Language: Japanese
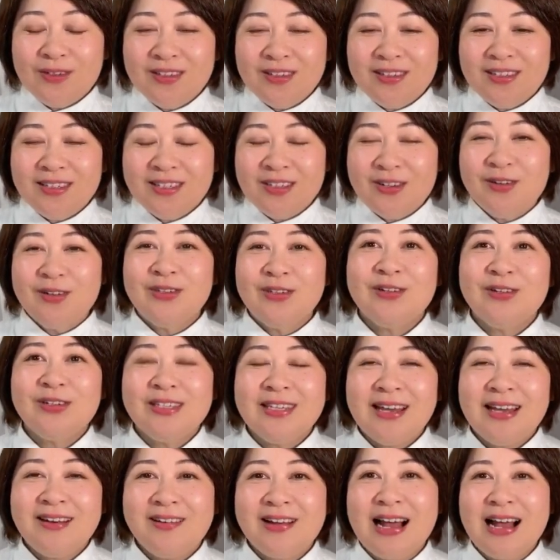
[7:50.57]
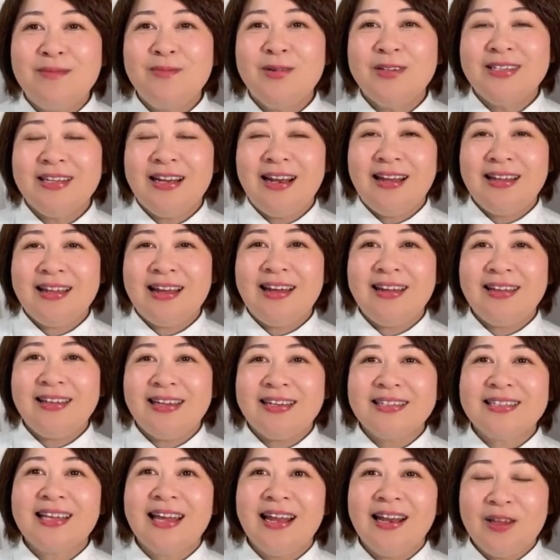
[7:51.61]
想像してるかもしれないんで
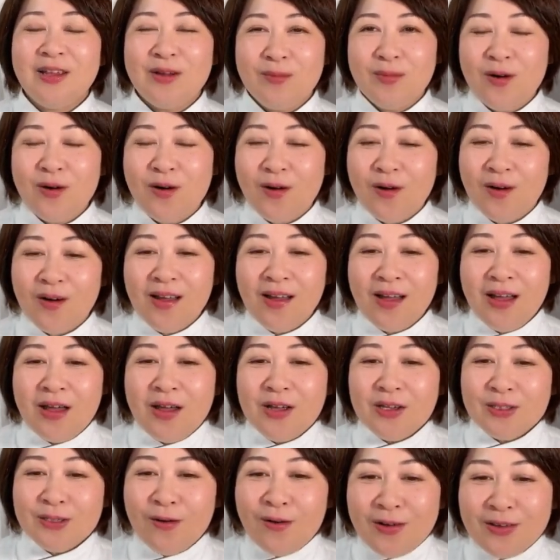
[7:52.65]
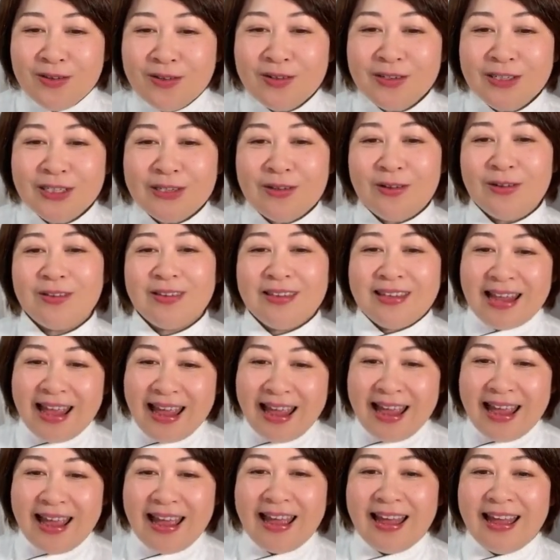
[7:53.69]
すけれども、そういう人っ
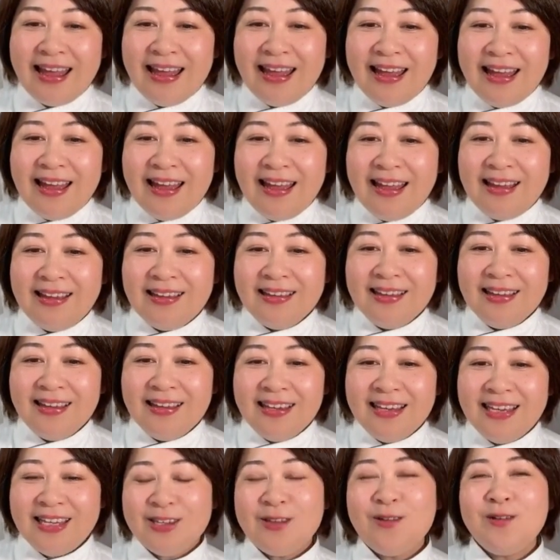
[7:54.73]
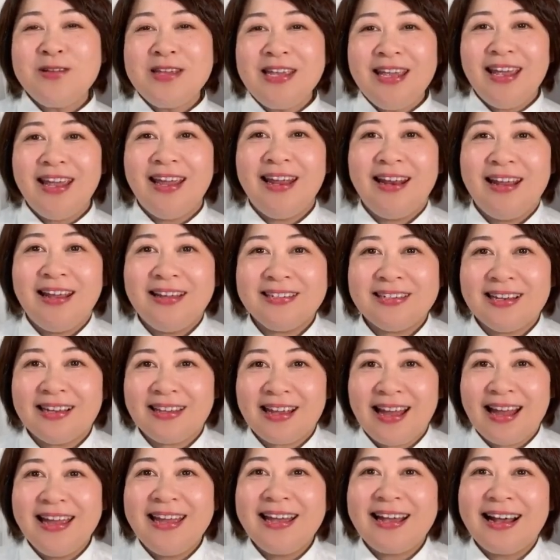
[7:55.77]
て一握りじゃ
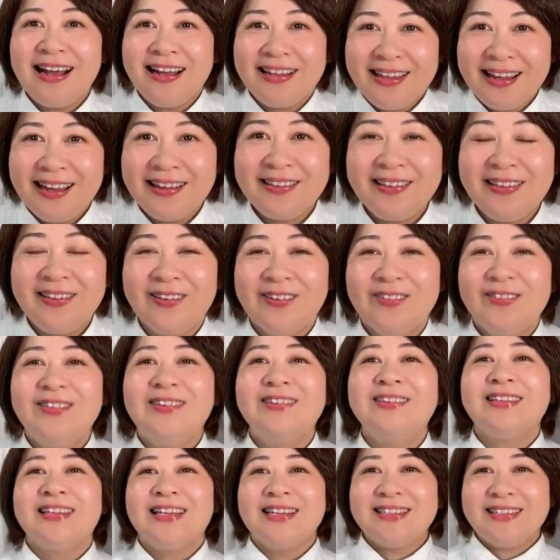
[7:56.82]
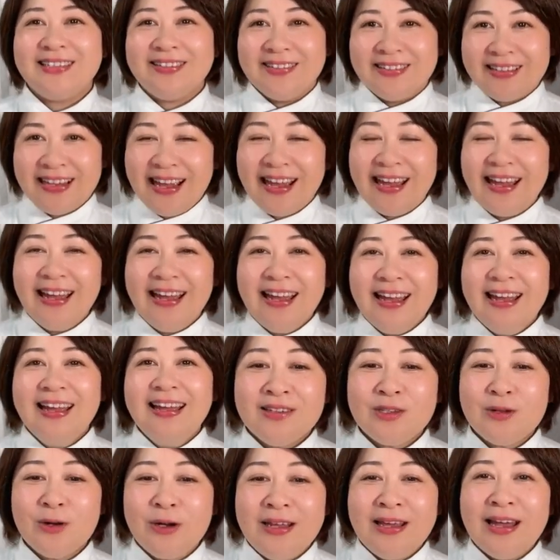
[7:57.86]
ないかなって思うんですよね。
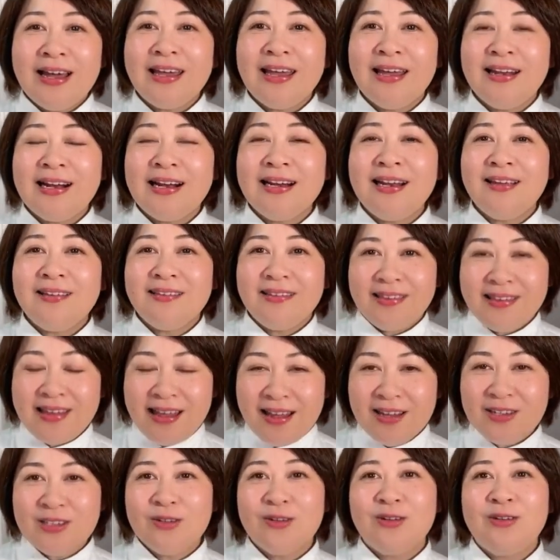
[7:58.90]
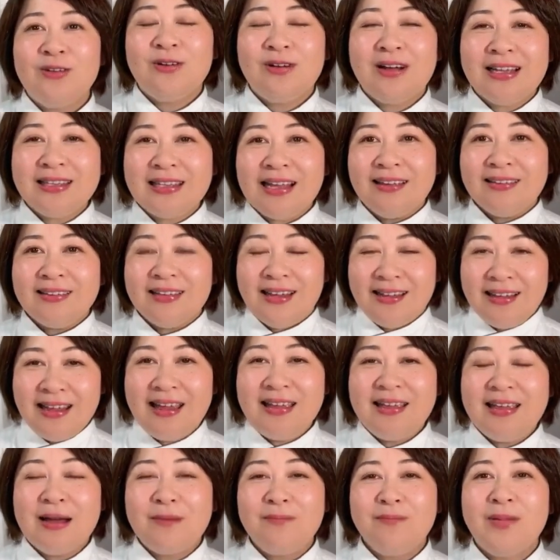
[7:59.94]
取り上げられてそ方って
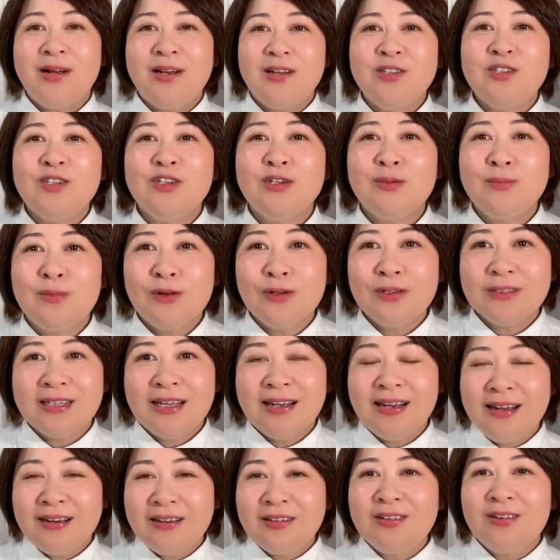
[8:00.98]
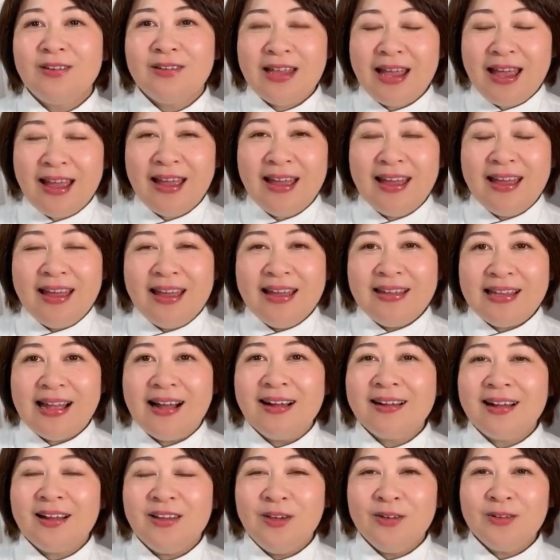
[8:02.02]
ねやっぱり注目されるので、な
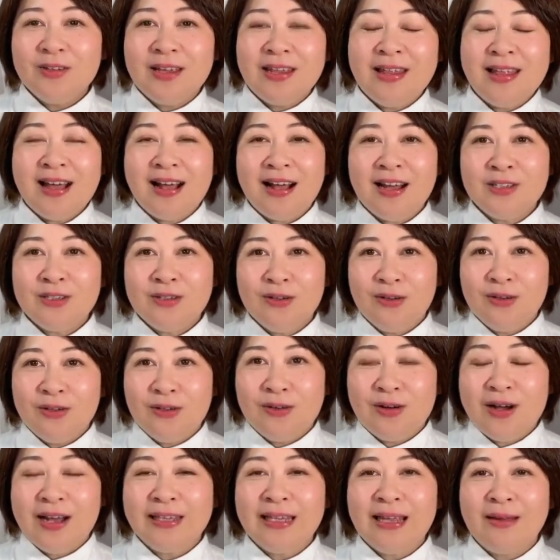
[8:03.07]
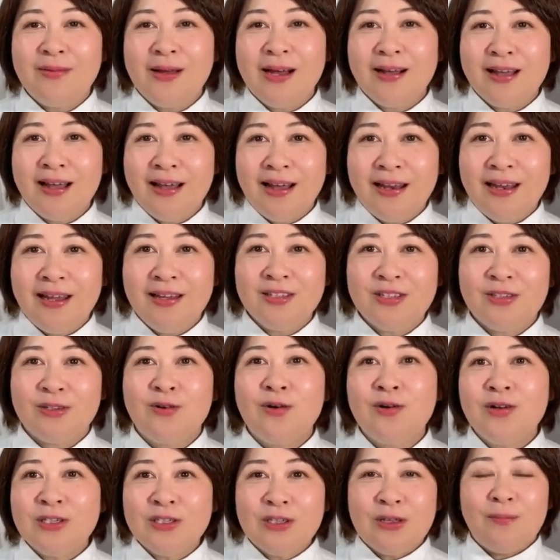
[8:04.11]
んか世の中そういう方ばっかりす
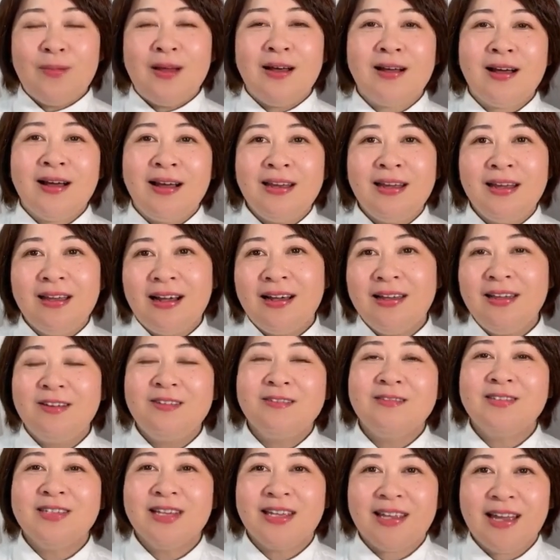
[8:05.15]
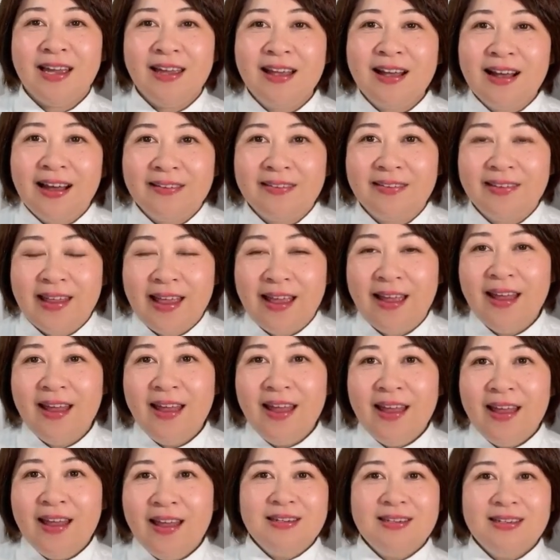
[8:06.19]
ごい人ばっかりがいるんじゃないかって
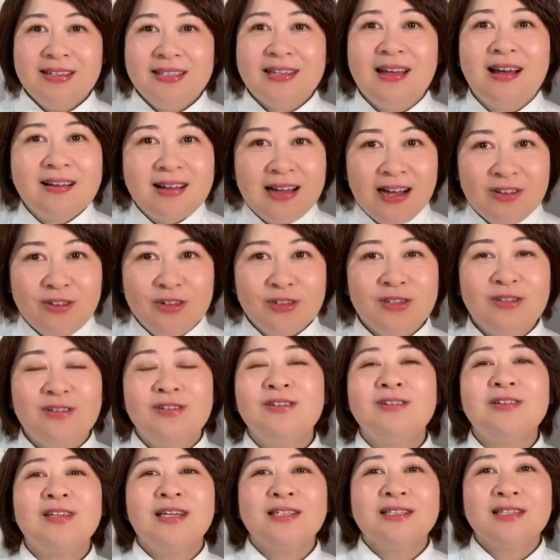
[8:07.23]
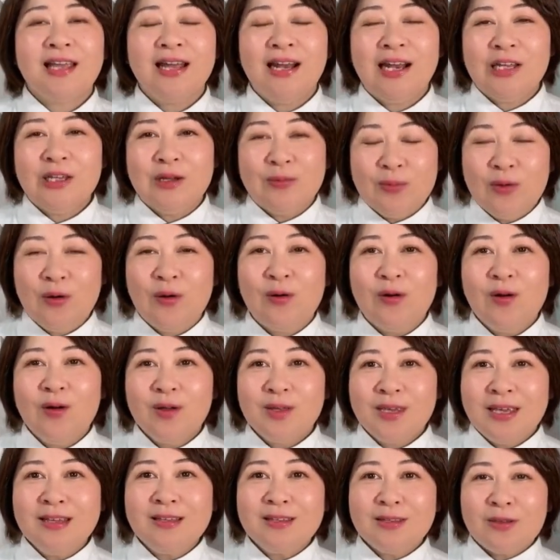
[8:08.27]
錯覚するんですけれども、
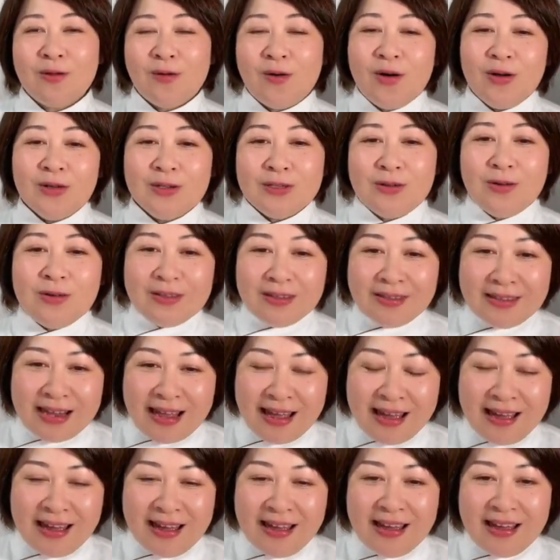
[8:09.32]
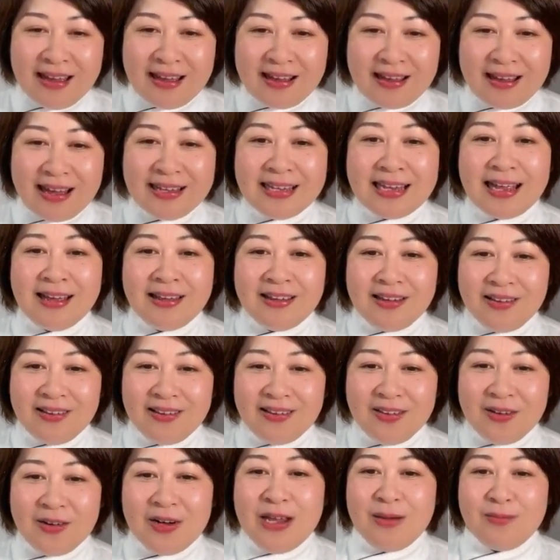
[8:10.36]
きっとそんな方
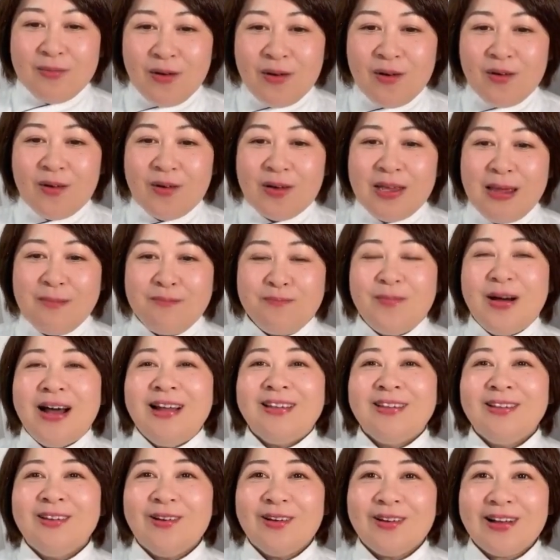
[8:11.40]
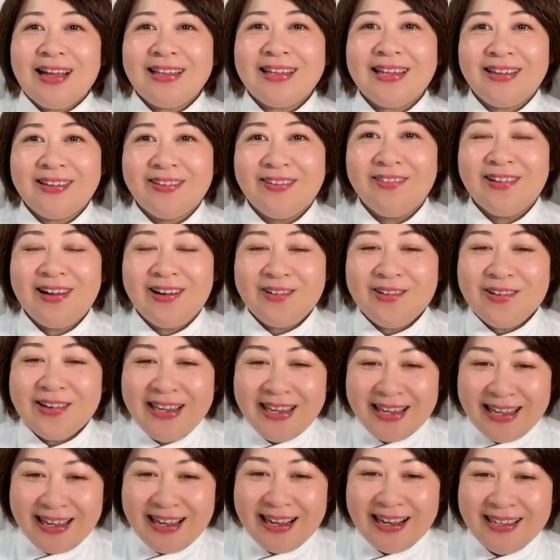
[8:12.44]
よりも一般の方の方が多
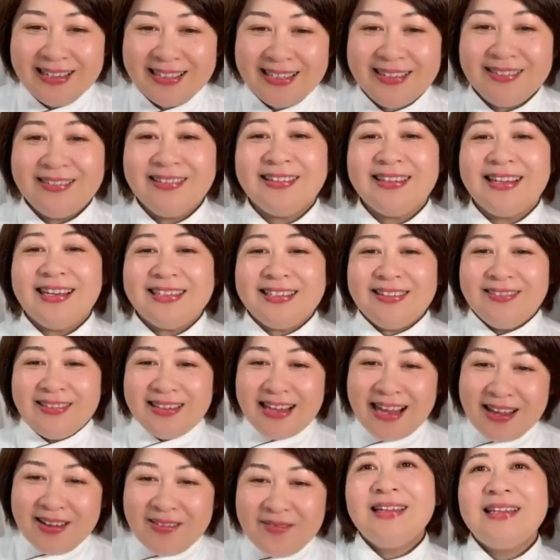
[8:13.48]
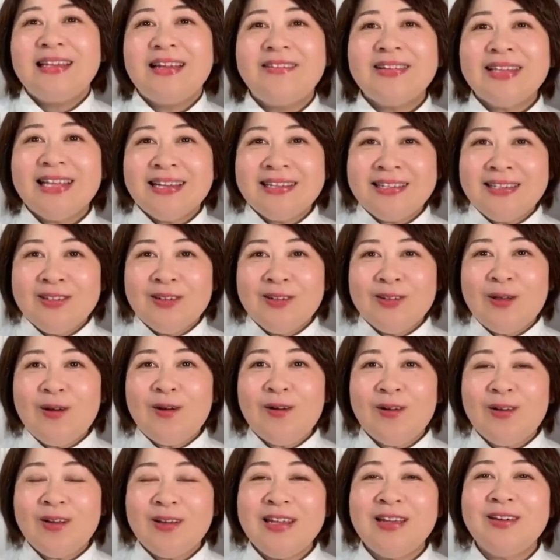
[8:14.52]
い気がするんですよね。私のと
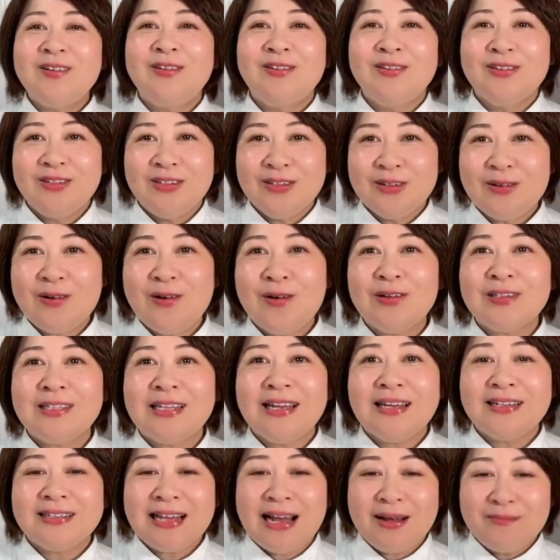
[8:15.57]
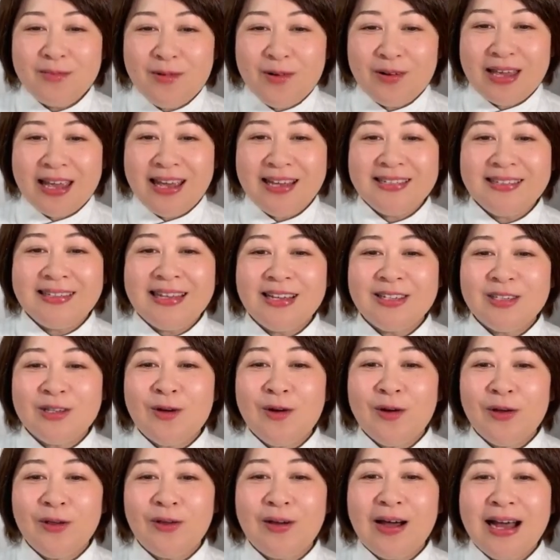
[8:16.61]
ころに来る受講生さんも決して
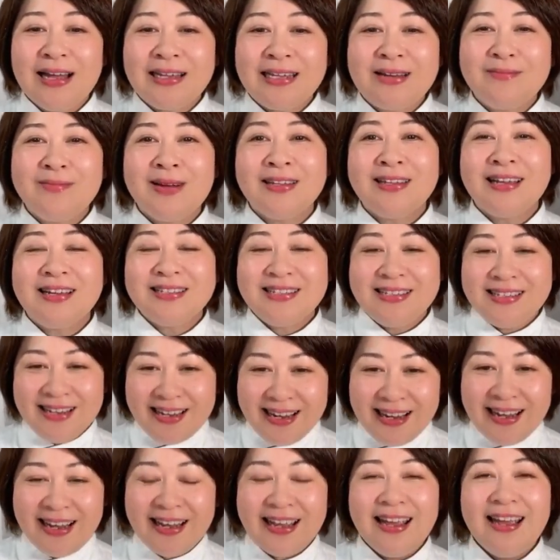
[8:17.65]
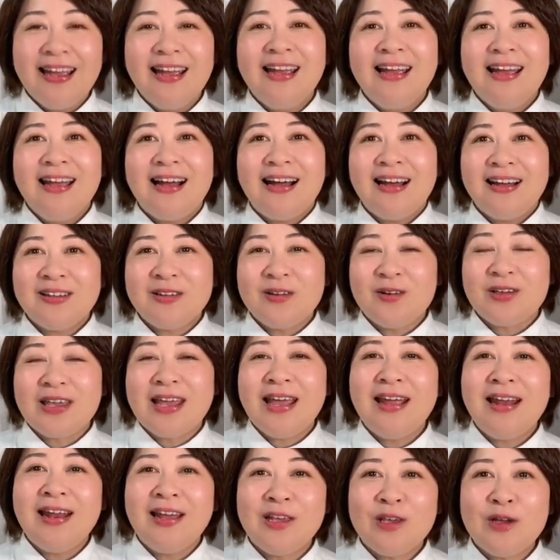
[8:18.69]
そういう華々しいあの
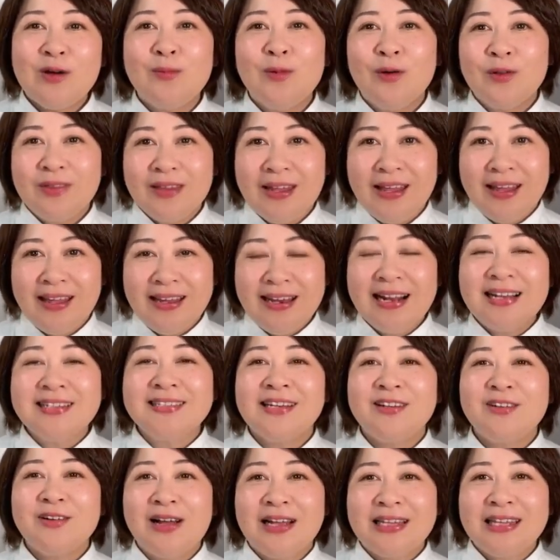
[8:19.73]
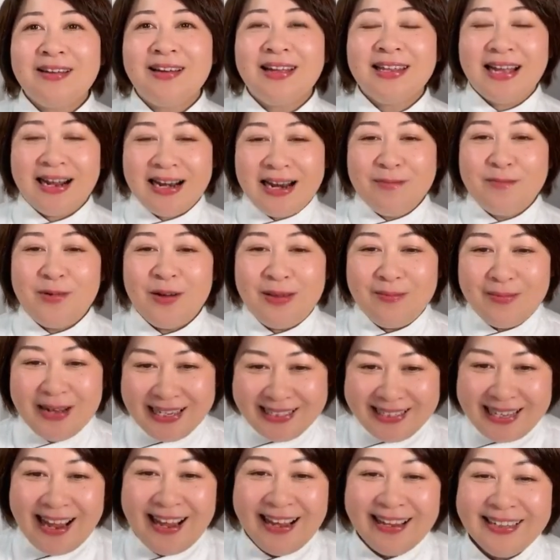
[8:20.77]
経歴を持っていらっしゃる方は誰もいま
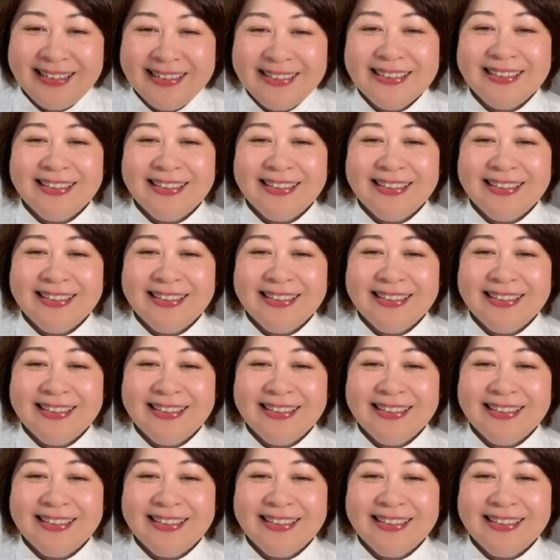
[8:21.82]
せん